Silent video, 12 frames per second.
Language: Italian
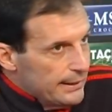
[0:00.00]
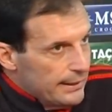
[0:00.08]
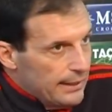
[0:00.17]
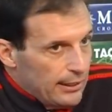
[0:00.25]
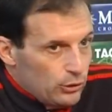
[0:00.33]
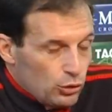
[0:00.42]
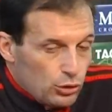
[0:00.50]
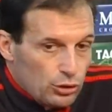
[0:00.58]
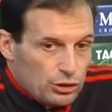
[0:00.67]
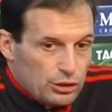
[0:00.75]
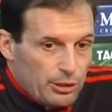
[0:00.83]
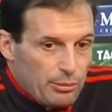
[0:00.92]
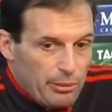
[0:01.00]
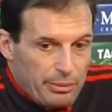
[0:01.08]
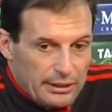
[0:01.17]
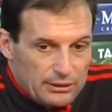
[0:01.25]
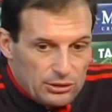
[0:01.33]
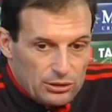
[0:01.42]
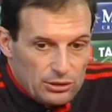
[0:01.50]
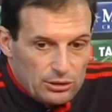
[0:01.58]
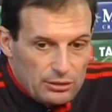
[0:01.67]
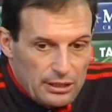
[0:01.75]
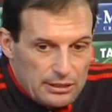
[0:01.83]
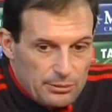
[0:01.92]
L'anno scorso abbiamo perso
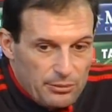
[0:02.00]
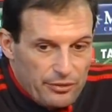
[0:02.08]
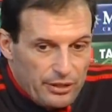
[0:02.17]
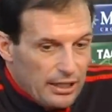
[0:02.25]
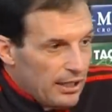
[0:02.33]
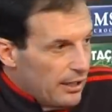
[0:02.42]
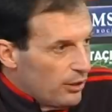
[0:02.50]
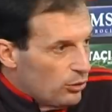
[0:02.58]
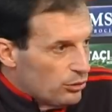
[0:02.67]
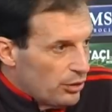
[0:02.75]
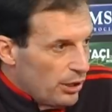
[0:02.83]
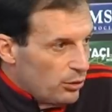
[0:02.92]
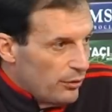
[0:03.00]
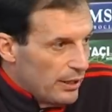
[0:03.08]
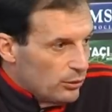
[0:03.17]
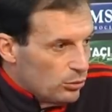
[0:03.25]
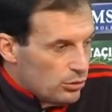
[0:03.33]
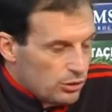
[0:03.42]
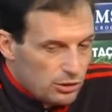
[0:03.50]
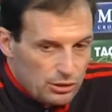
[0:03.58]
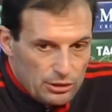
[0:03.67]
una semifinale contro la Juventus